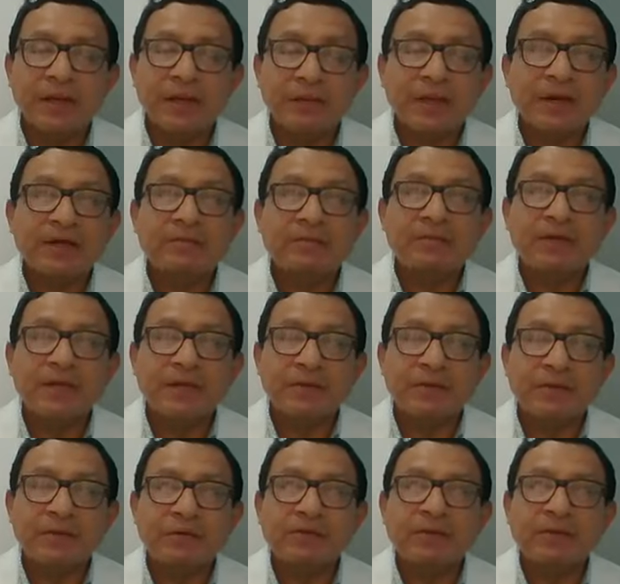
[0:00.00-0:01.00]
problemas
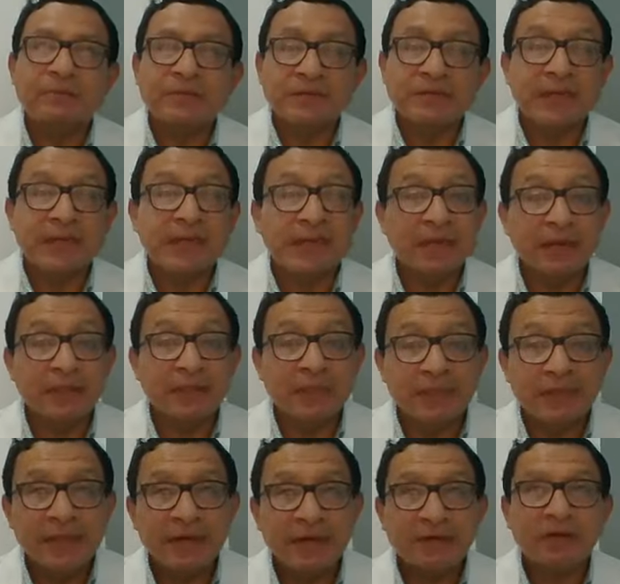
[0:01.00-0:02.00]
respiratorios empiecen a
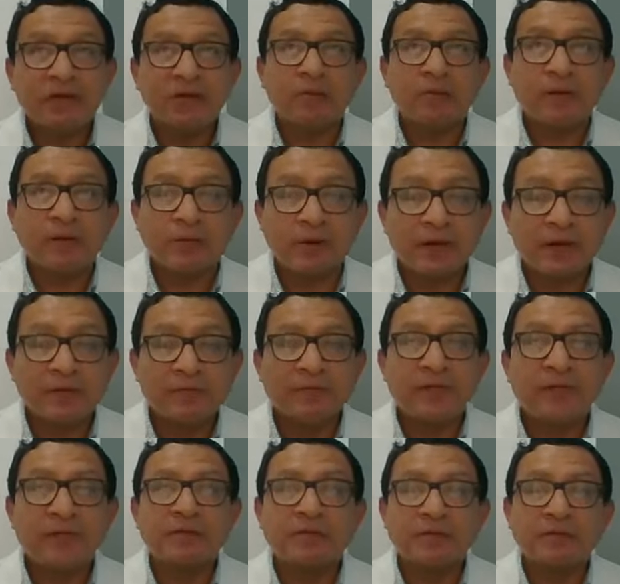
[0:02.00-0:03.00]
incrementar y los problemas
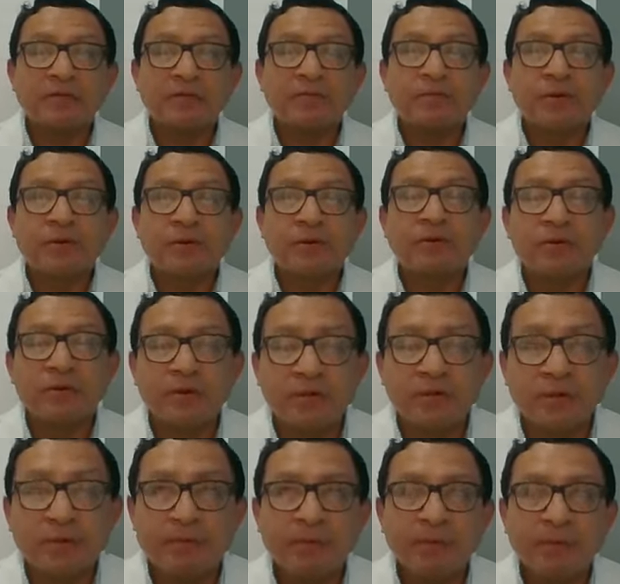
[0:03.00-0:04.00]
respiratorios por
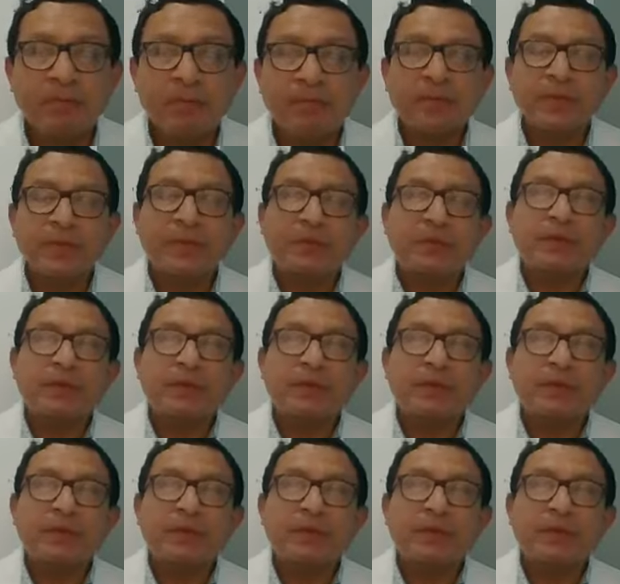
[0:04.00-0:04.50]
otro tipo